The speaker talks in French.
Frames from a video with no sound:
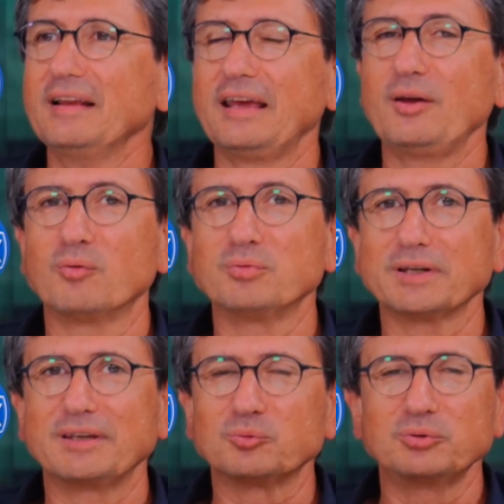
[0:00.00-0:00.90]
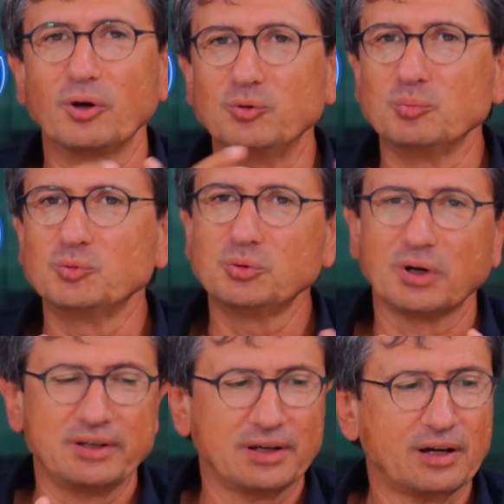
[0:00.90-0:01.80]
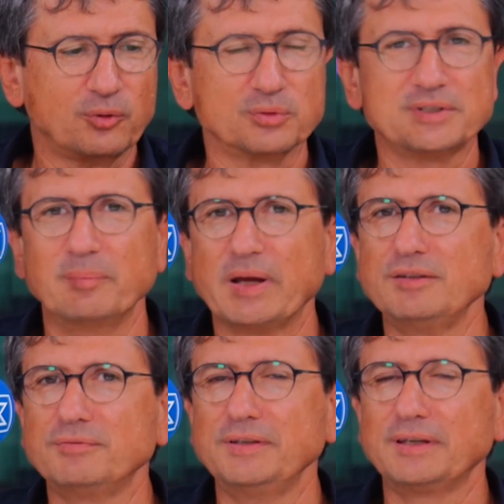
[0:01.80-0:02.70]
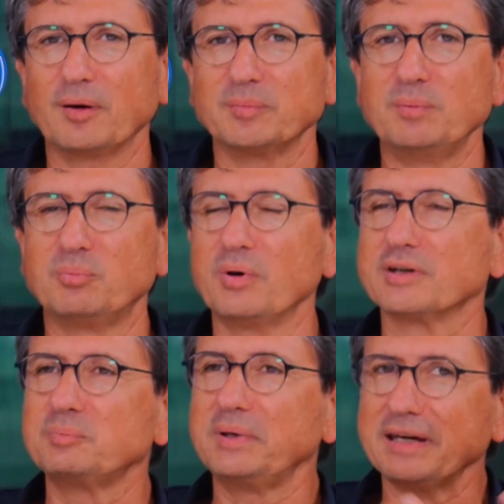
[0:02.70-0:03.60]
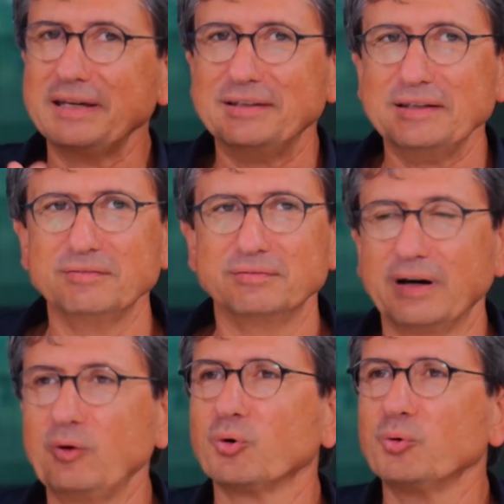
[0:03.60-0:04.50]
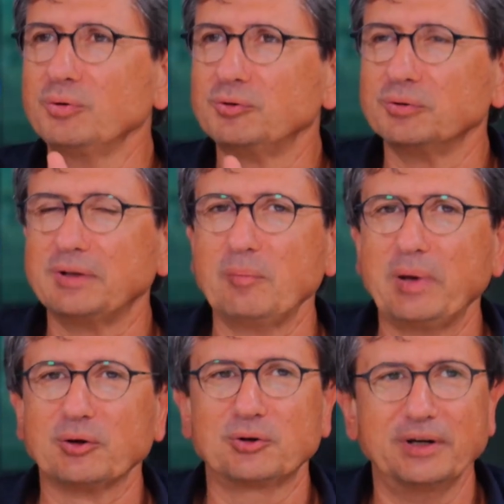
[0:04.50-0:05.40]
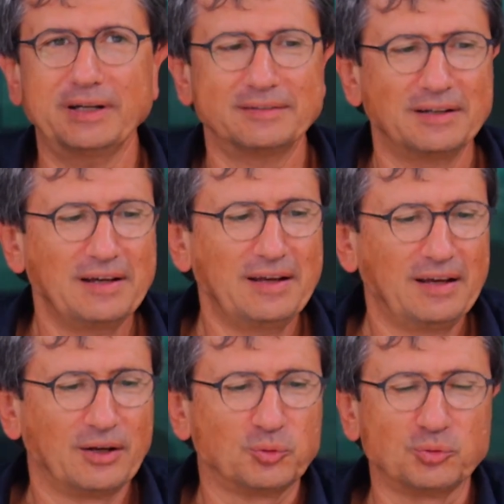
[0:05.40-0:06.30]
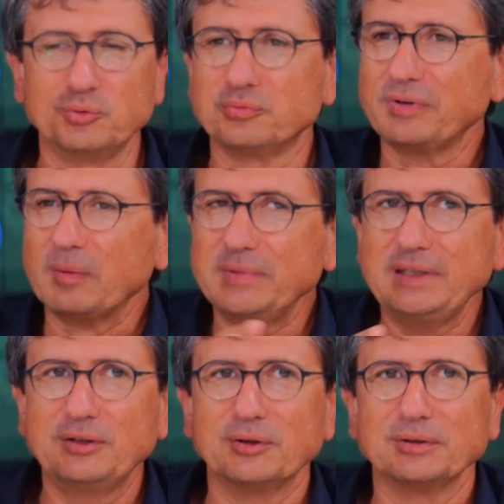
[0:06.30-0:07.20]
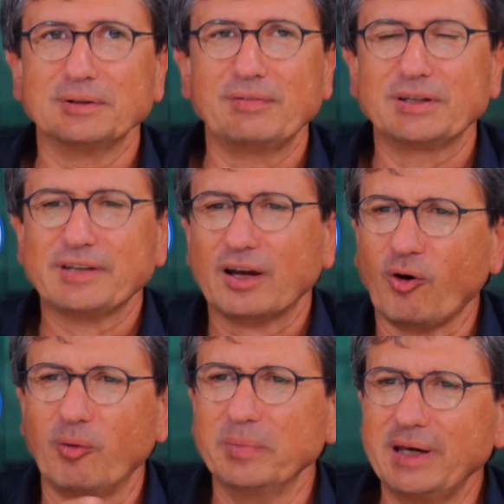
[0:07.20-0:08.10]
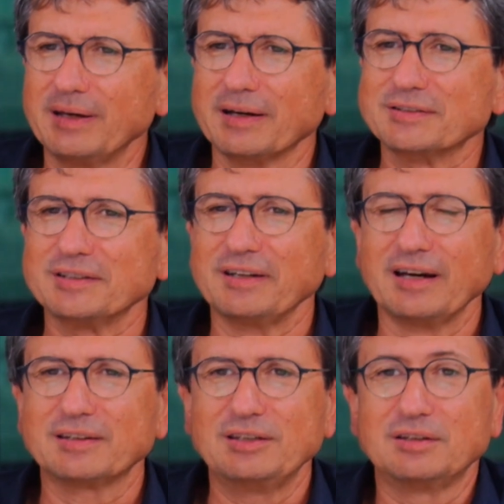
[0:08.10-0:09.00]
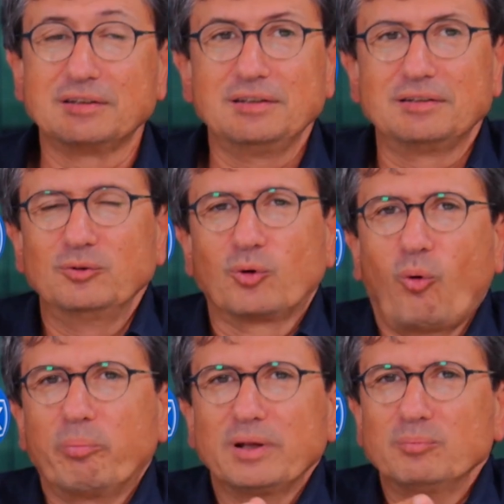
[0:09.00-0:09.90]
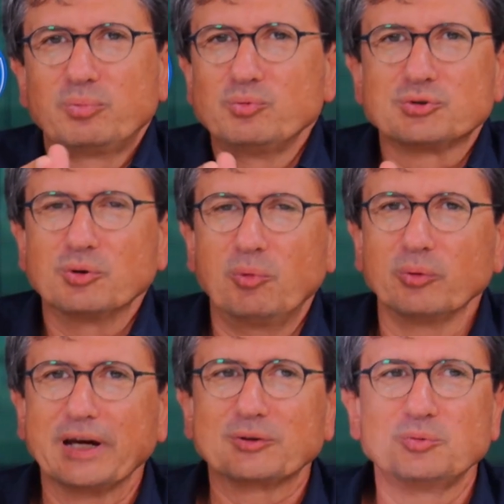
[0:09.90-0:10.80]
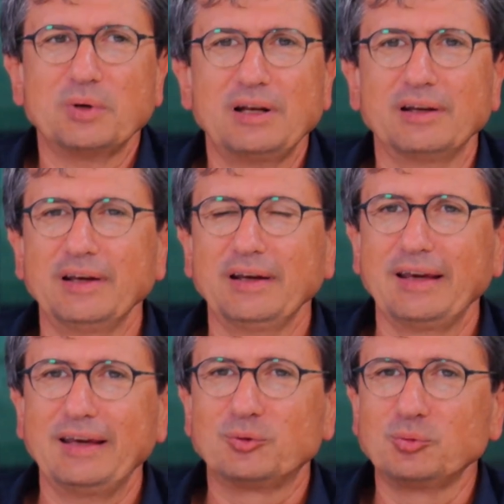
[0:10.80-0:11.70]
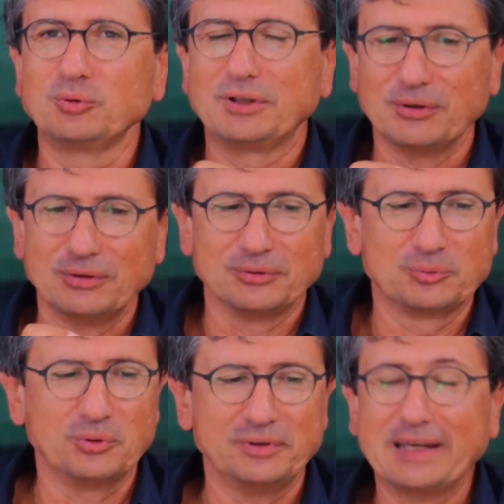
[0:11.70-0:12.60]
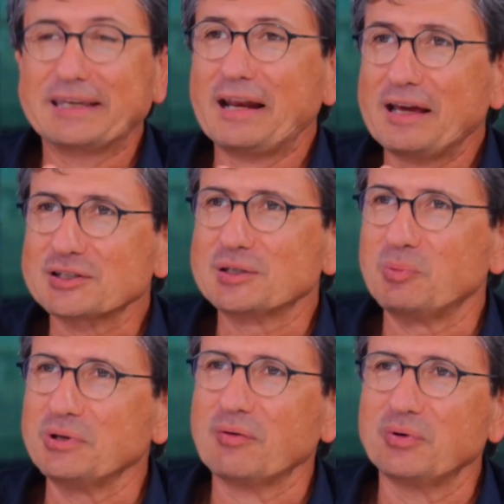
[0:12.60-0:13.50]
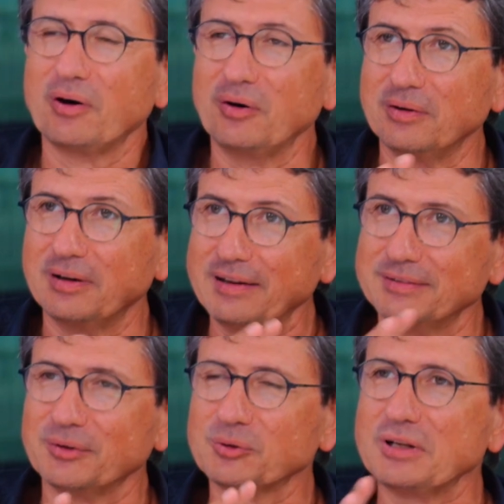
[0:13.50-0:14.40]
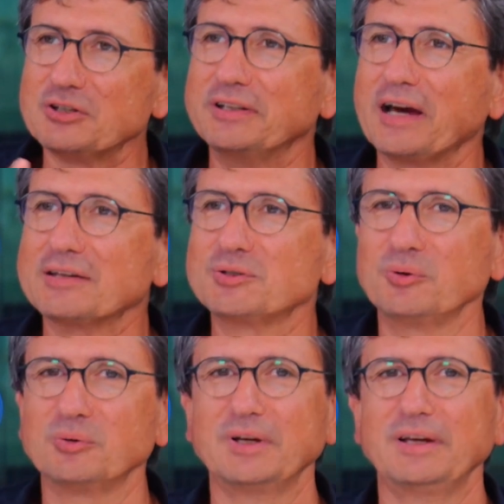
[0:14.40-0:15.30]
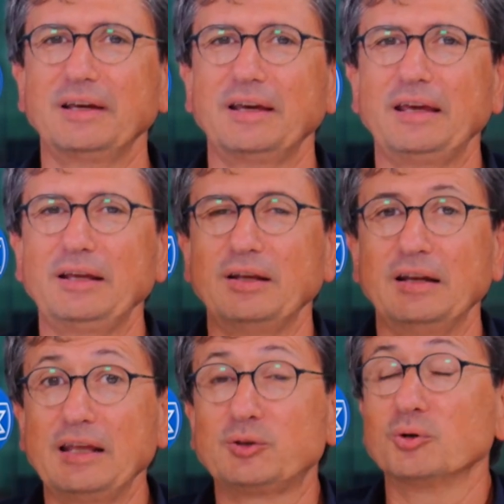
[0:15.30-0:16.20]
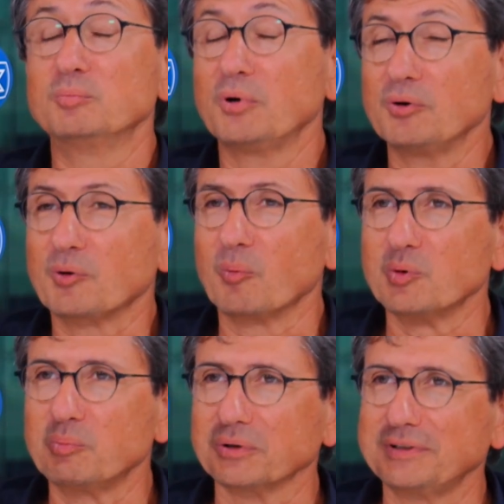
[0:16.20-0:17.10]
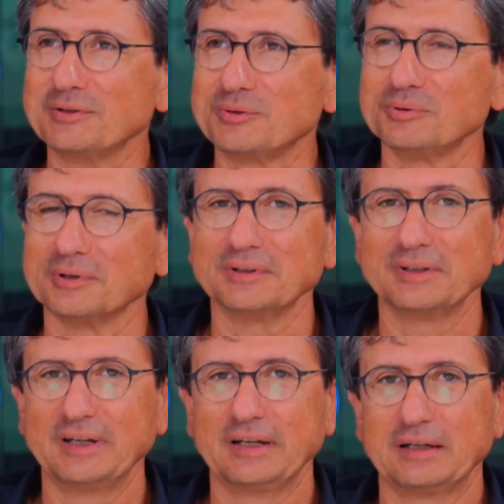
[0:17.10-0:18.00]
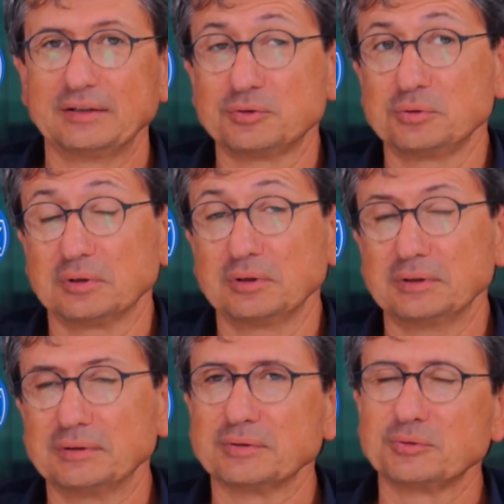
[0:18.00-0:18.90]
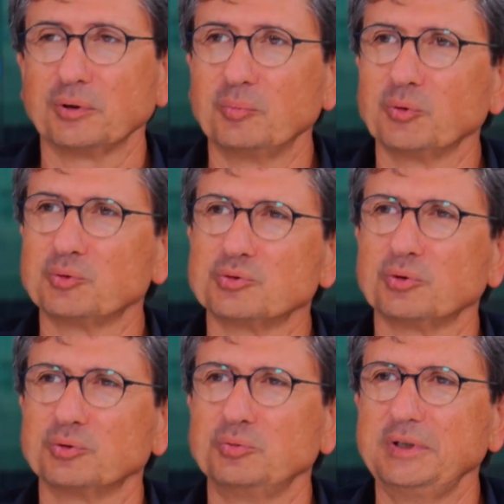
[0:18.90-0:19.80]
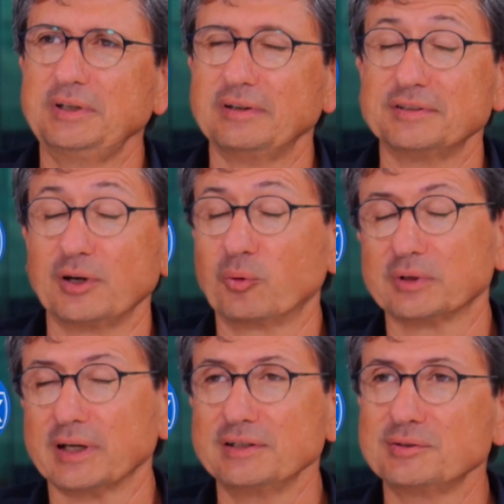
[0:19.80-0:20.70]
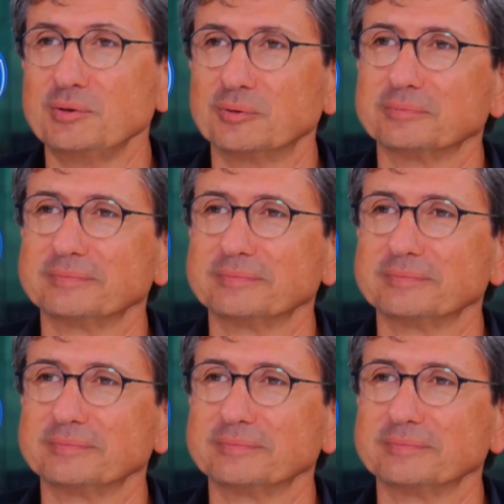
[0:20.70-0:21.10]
Et on voit qu'il y a tout un humour. Et il raconte, ses magnifiques, un petit peu inspiré des valeureux d'Albert Cohen toute une famille euh, avec sa grand-mère, etc., qui, ne comprennent plus ce monde actuel et tout euh, le, décalage qu'il peut y avoir euh, entre les générations et l'étonnement qu'on peut porter sur, sur, le, sur le monde d'aujourd'hui et ses contradictions.